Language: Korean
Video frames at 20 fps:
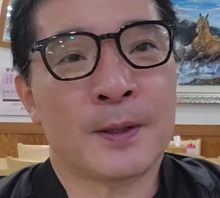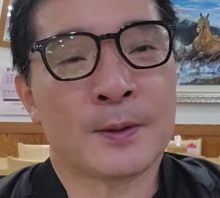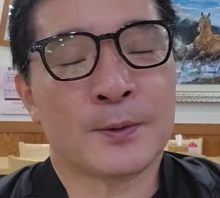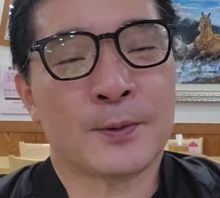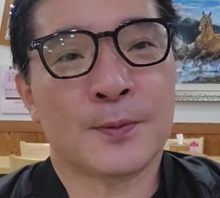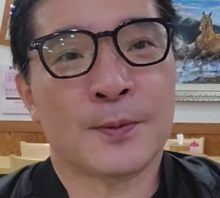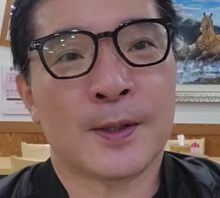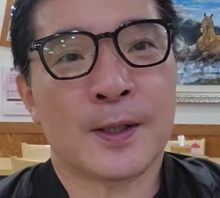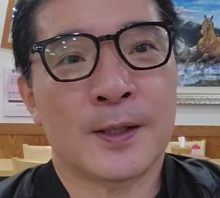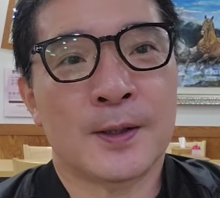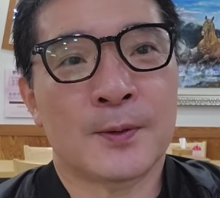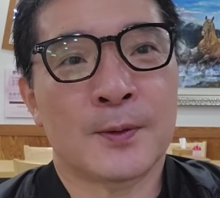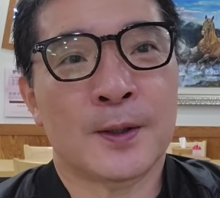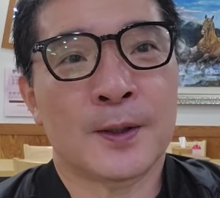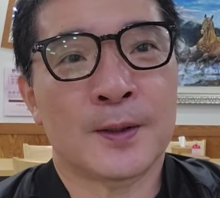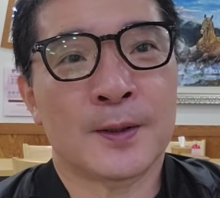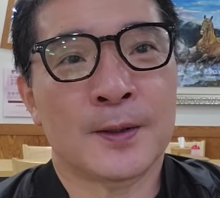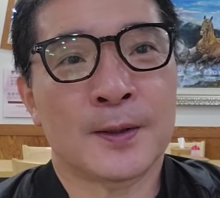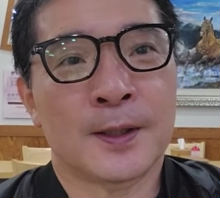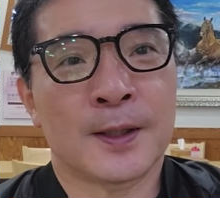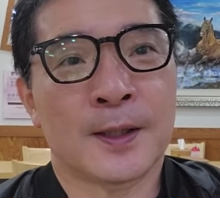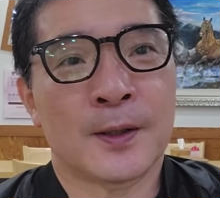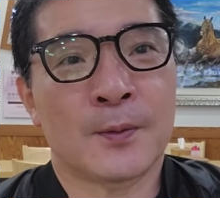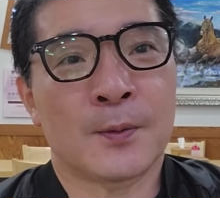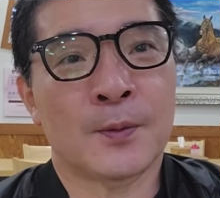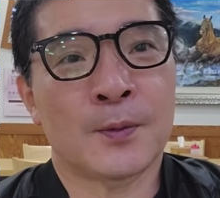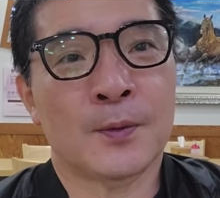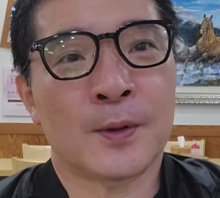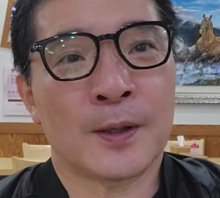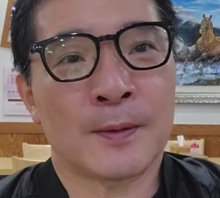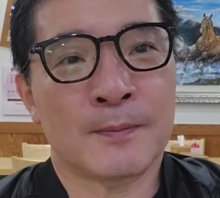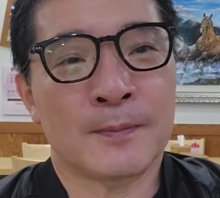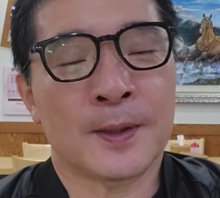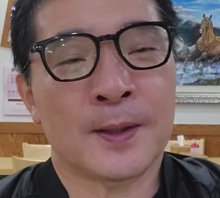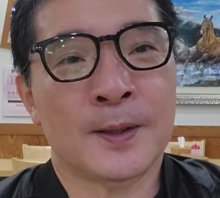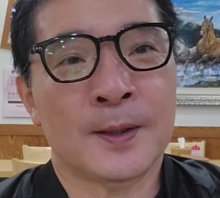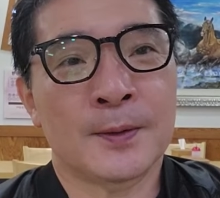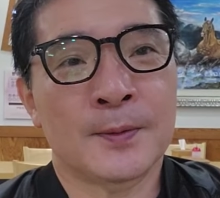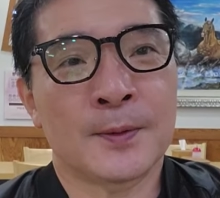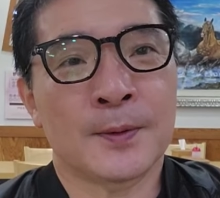방송을 하려고 했는데 오늘
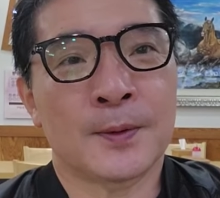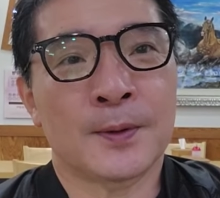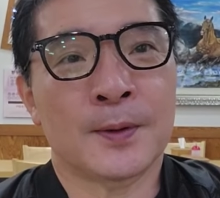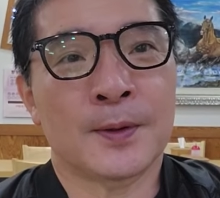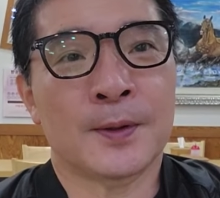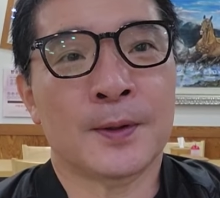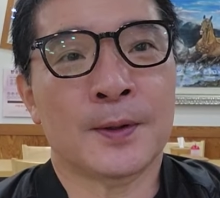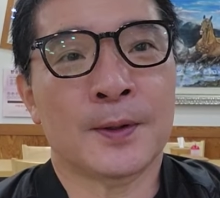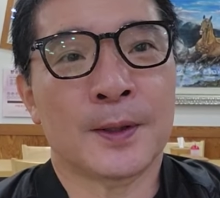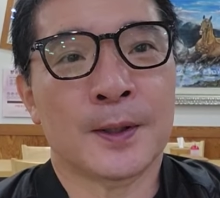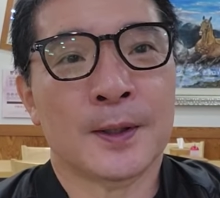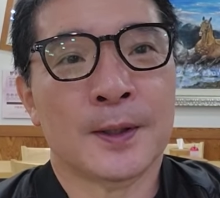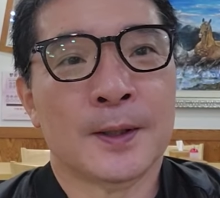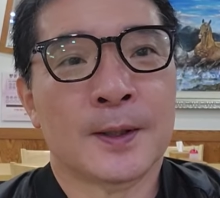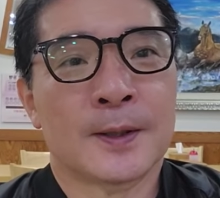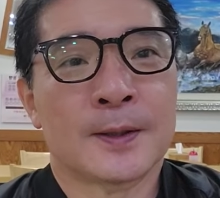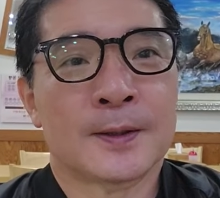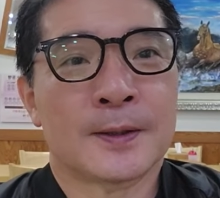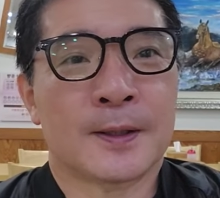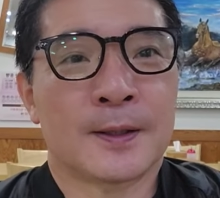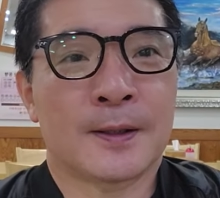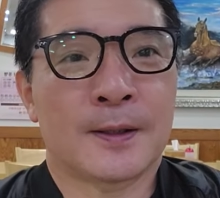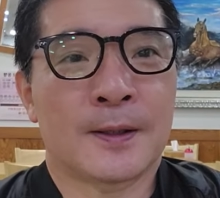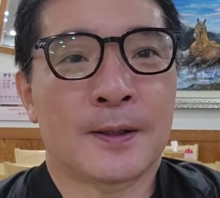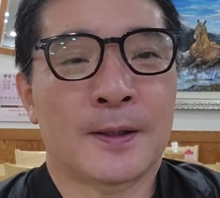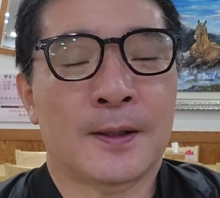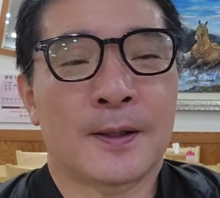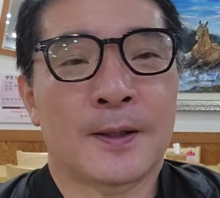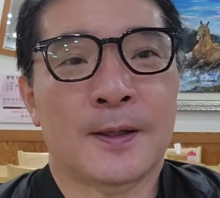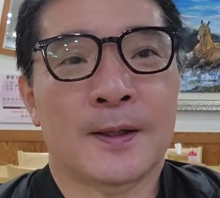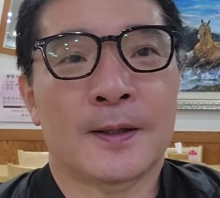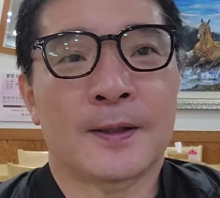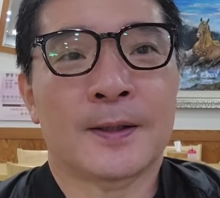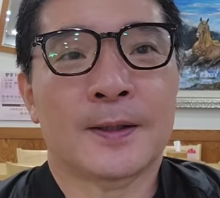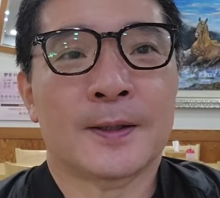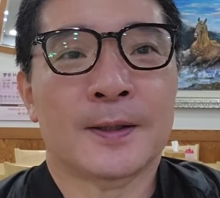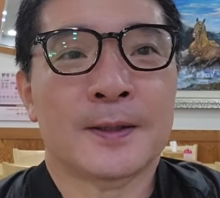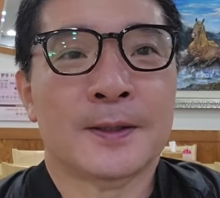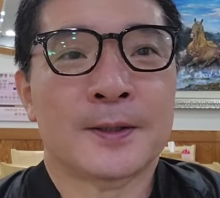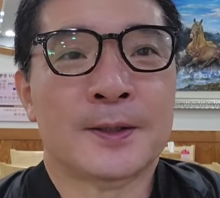안만 해도 자
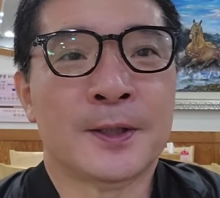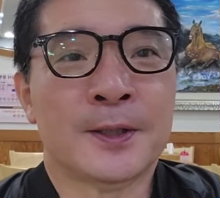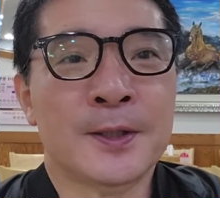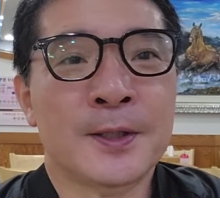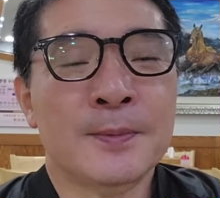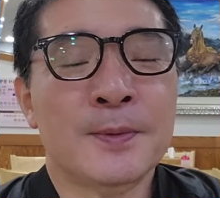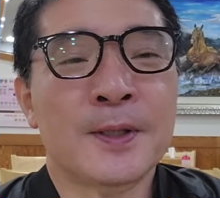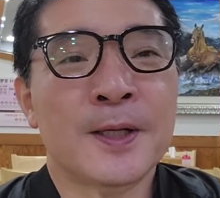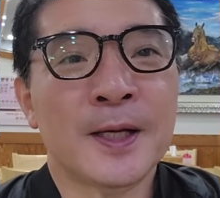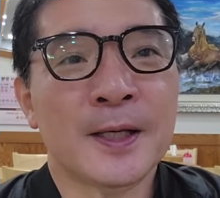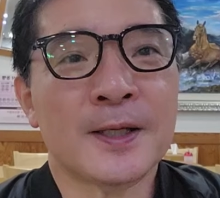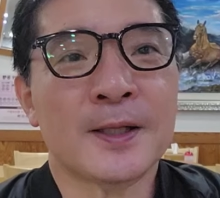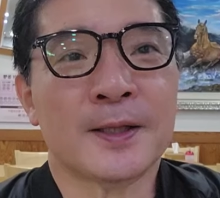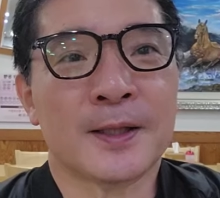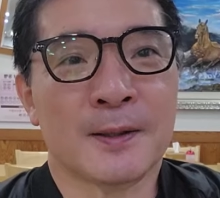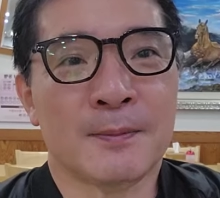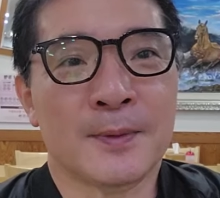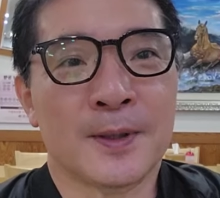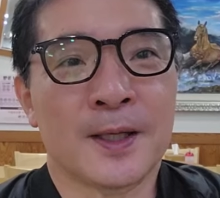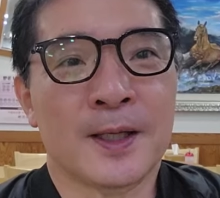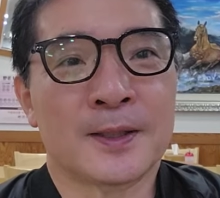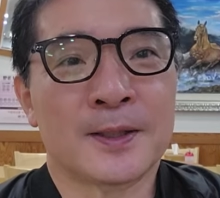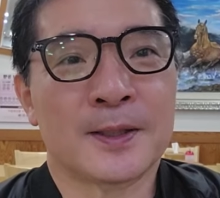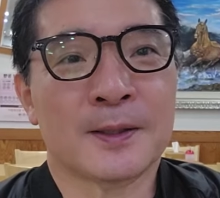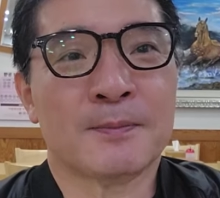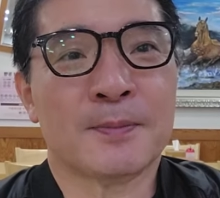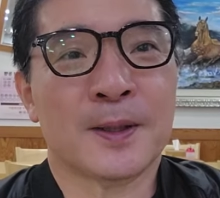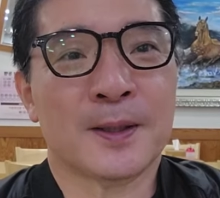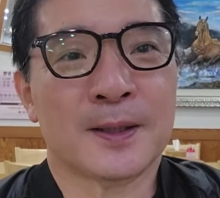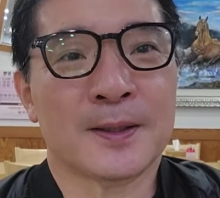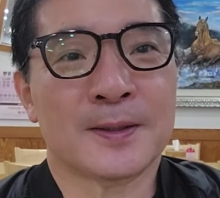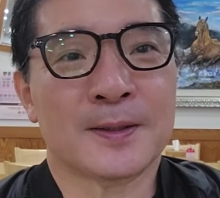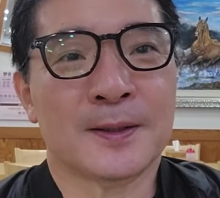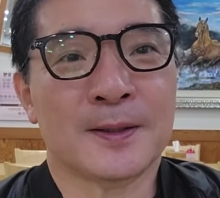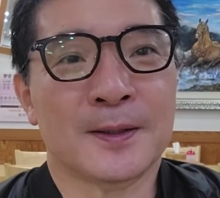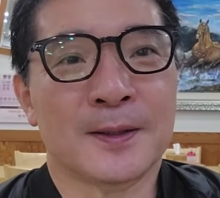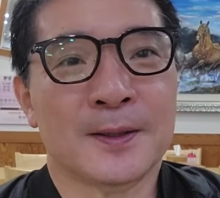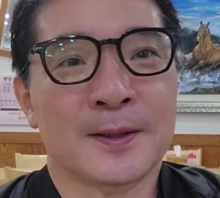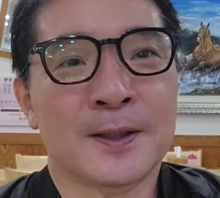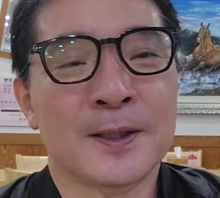전입을 했기 때문에 찍방에서
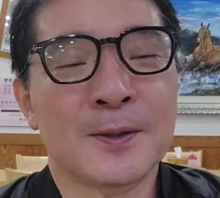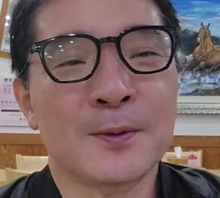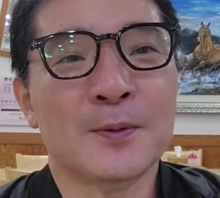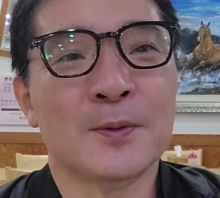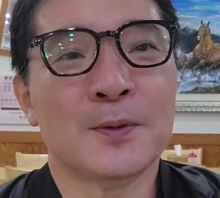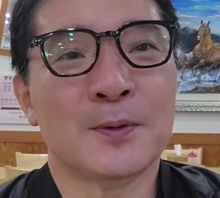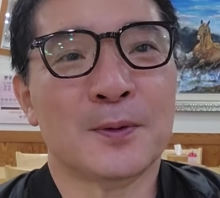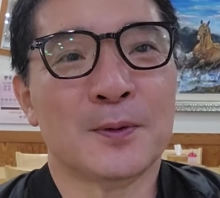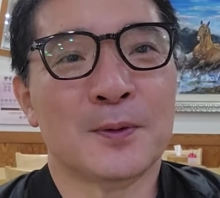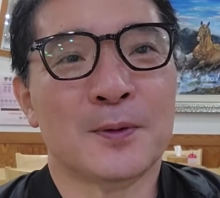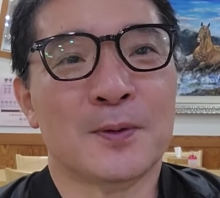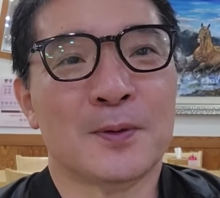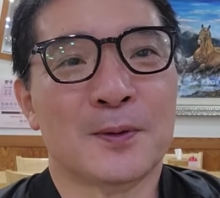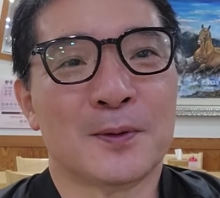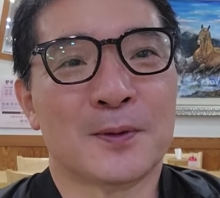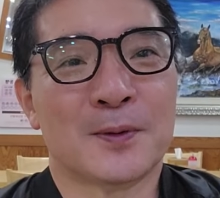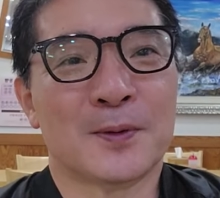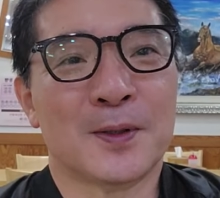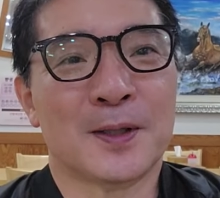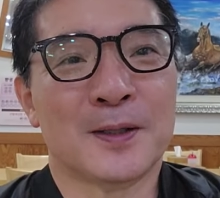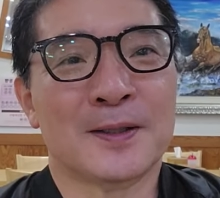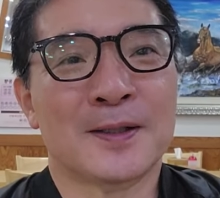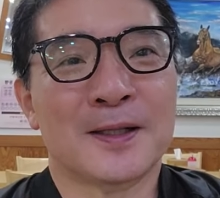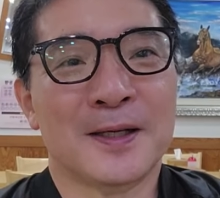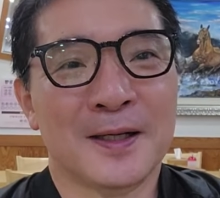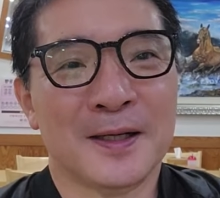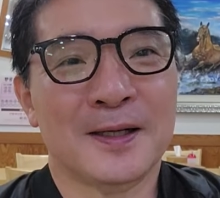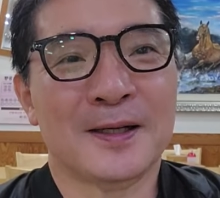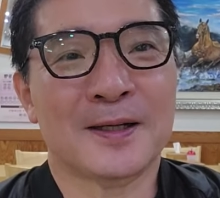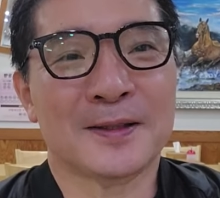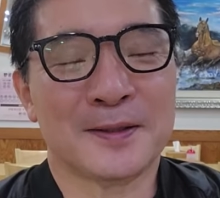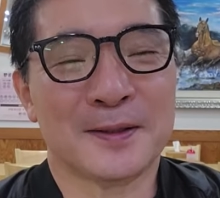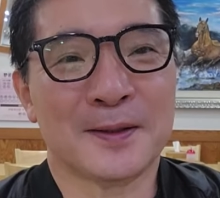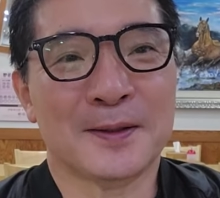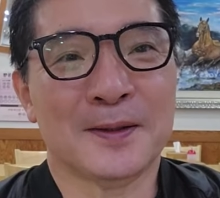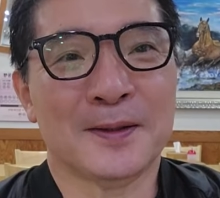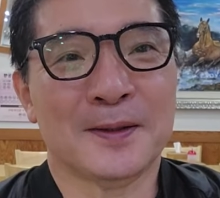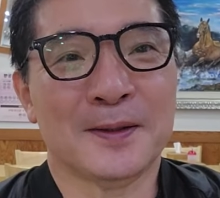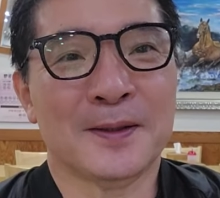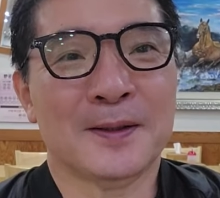신고를 하는 날이라서
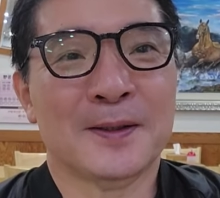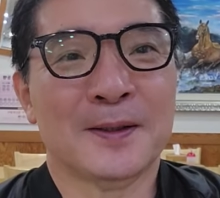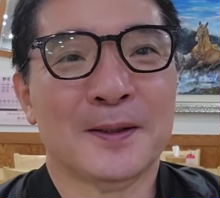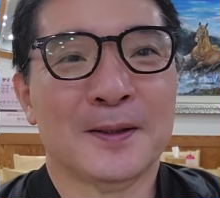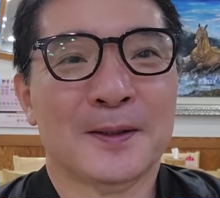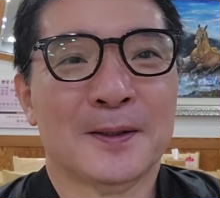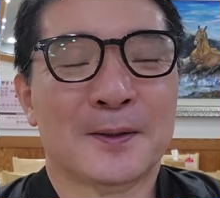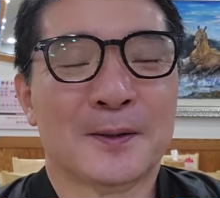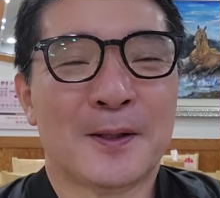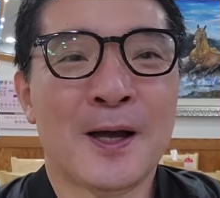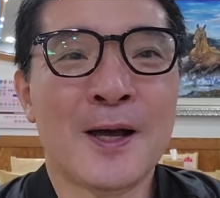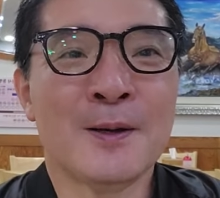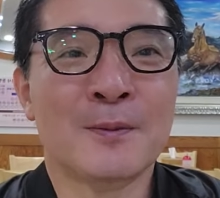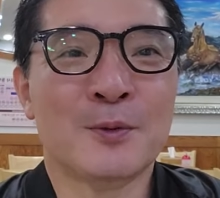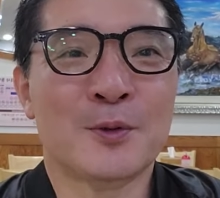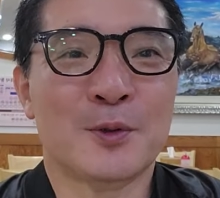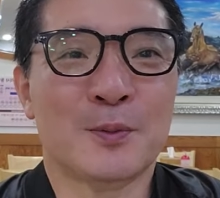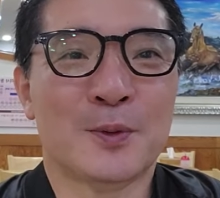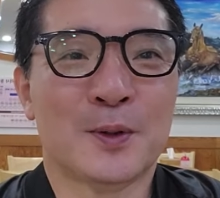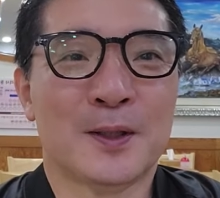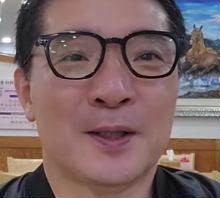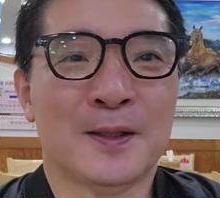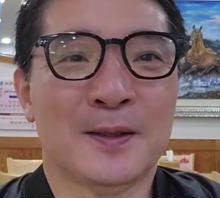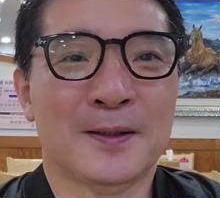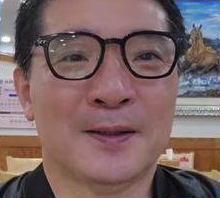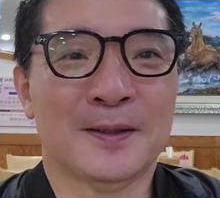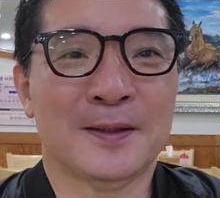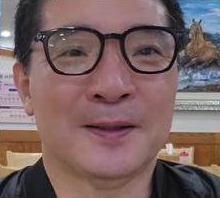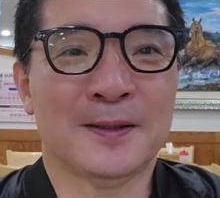다음 주부터는